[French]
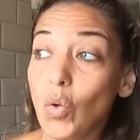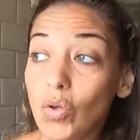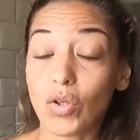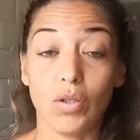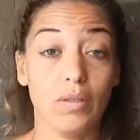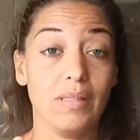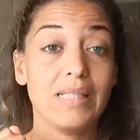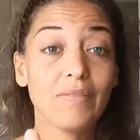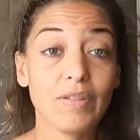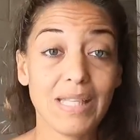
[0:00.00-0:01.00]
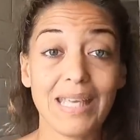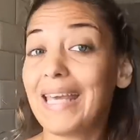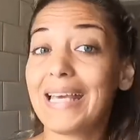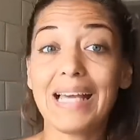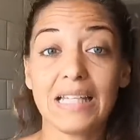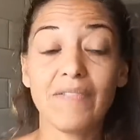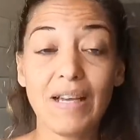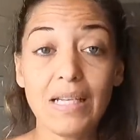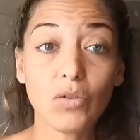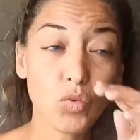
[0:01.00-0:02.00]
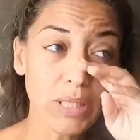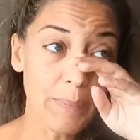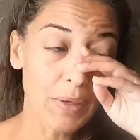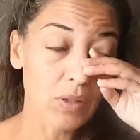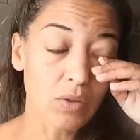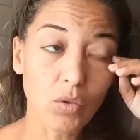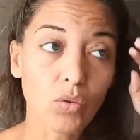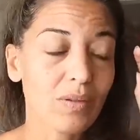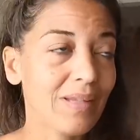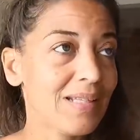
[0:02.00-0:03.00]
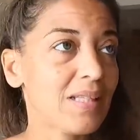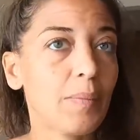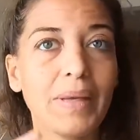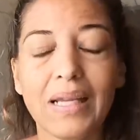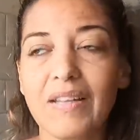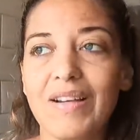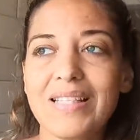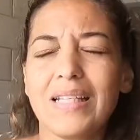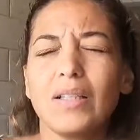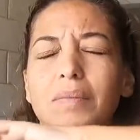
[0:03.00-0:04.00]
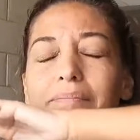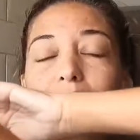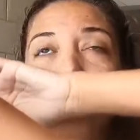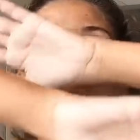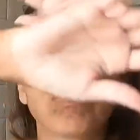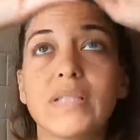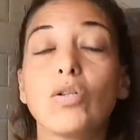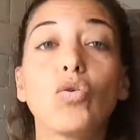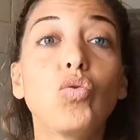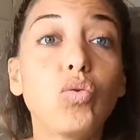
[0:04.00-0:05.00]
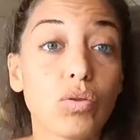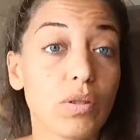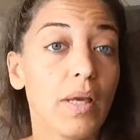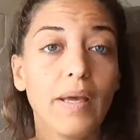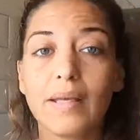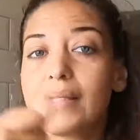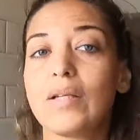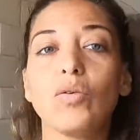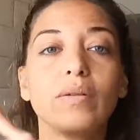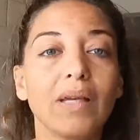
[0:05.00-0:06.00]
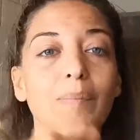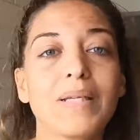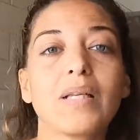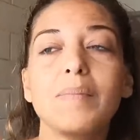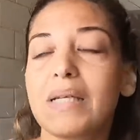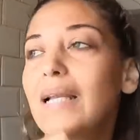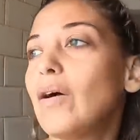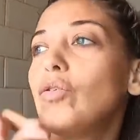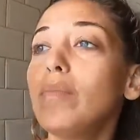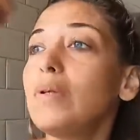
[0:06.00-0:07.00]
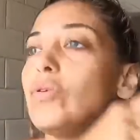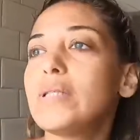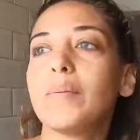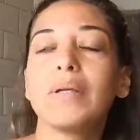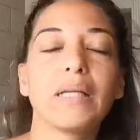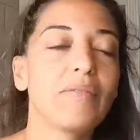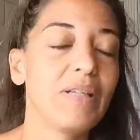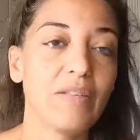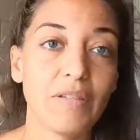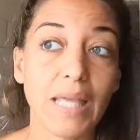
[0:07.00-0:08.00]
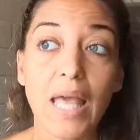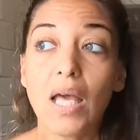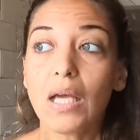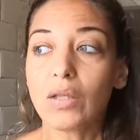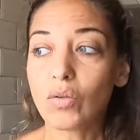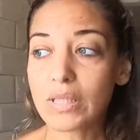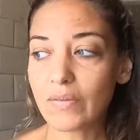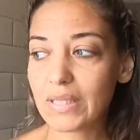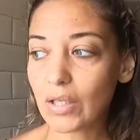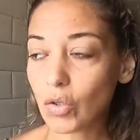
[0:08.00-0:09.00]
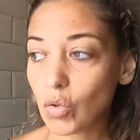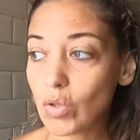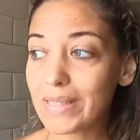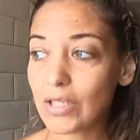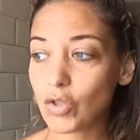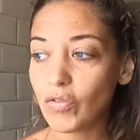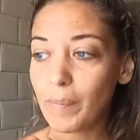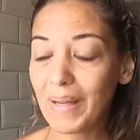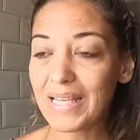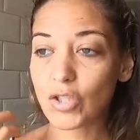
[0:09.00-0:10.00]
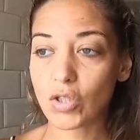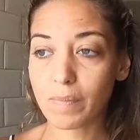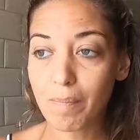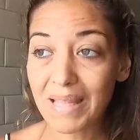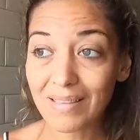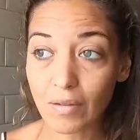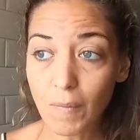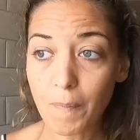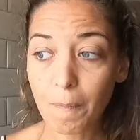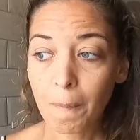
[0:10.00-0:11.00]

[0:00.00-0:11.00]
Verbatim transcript: Donc, ça veut et, carnaval, toute la période entre décembre et carnaval, c'est une, une, course. C'est le temps passe comme ça là. En une minute, c'est bon, le carnaval est fini. Donc, ça veut dire que si je fais pas les choses maintenant,